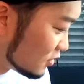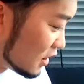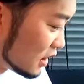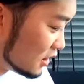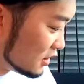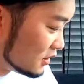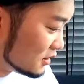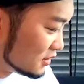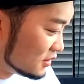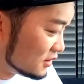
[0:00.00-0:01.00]
のは。
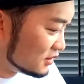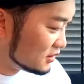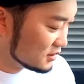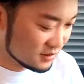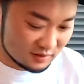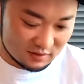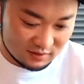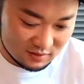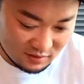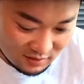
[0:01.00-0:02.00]
う
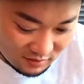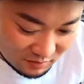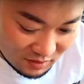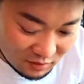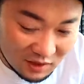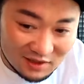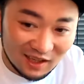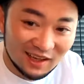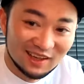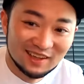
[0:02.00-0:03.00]
ん、びっくりし
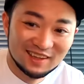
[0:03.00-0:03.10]
た